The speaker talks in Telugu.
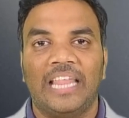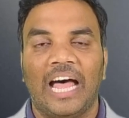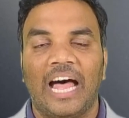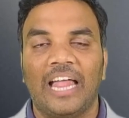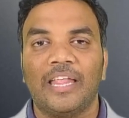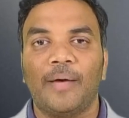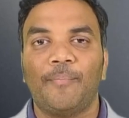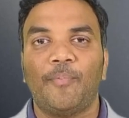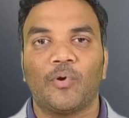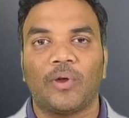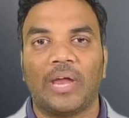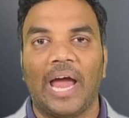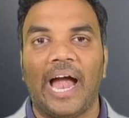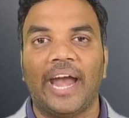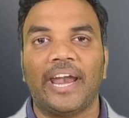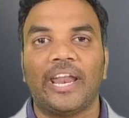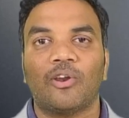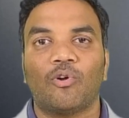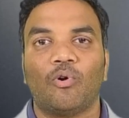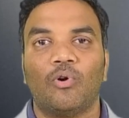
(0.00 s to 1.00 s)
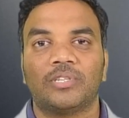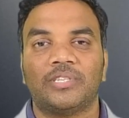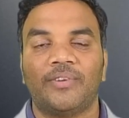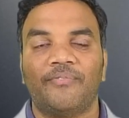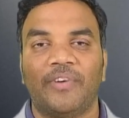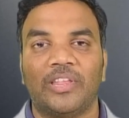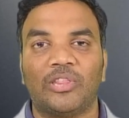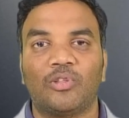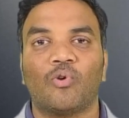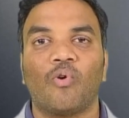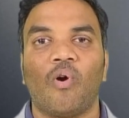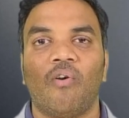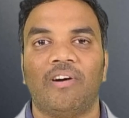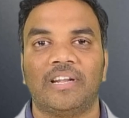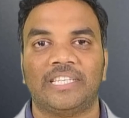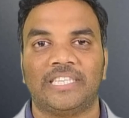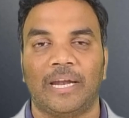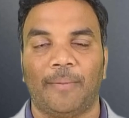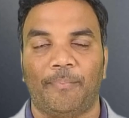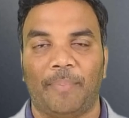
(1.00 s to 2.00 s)
దాదాపు క్యాడర్ కోసం
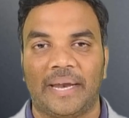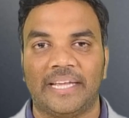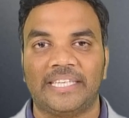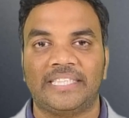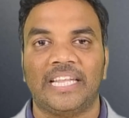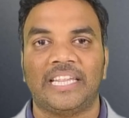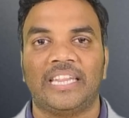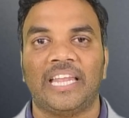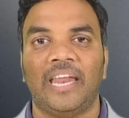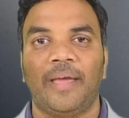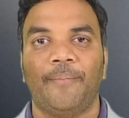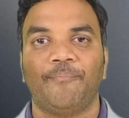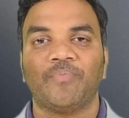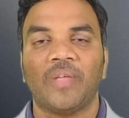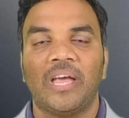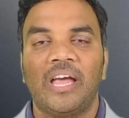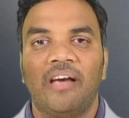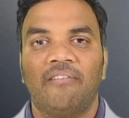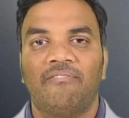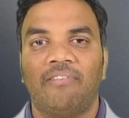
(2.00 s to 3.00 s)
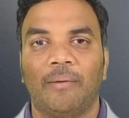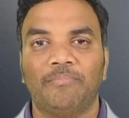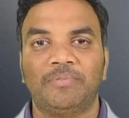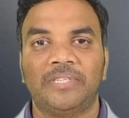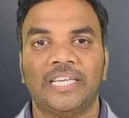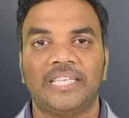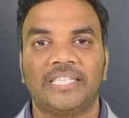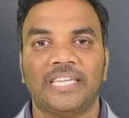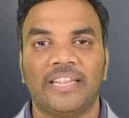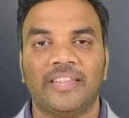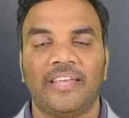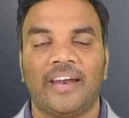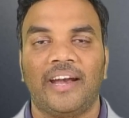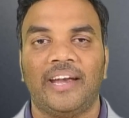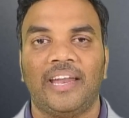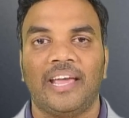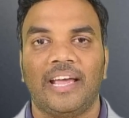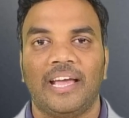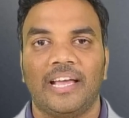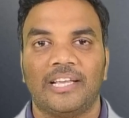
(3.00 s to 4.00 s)
వెతుక్కోవాల్సిన పరిస్థితిని వంశీచంద్
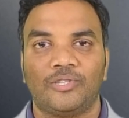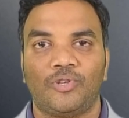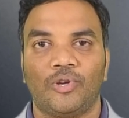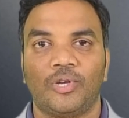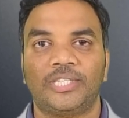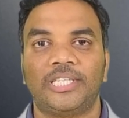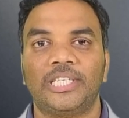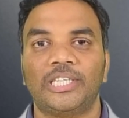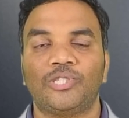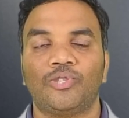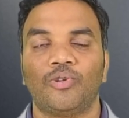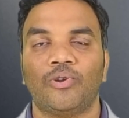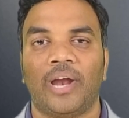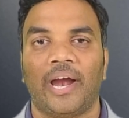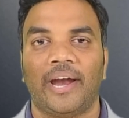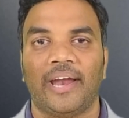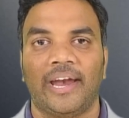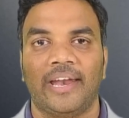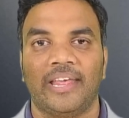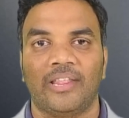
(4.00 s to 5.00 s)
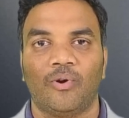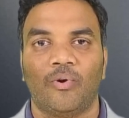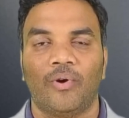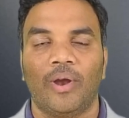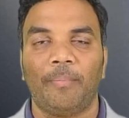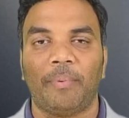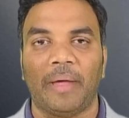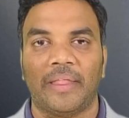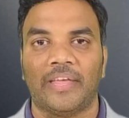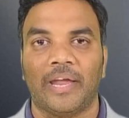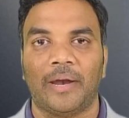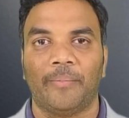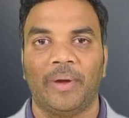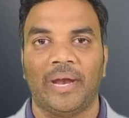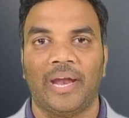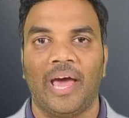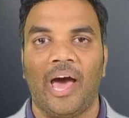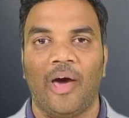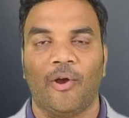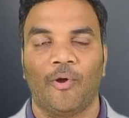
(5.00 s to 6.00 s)
సృష్టిస్తున్నాడు అనేది కూడా
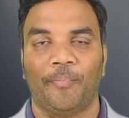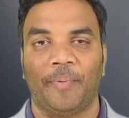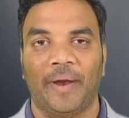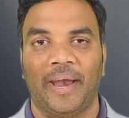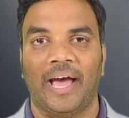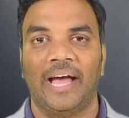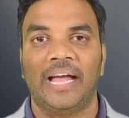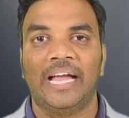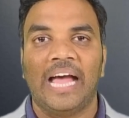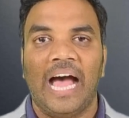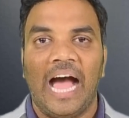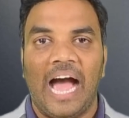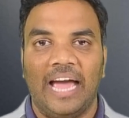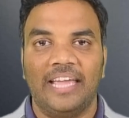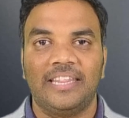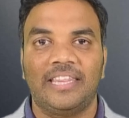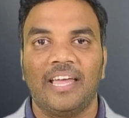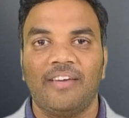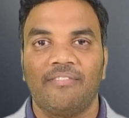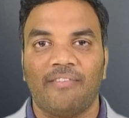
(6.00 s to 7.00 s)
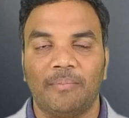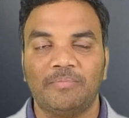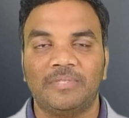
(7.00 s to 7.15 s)
ప్రధానమైన ఆరోపణ అయితే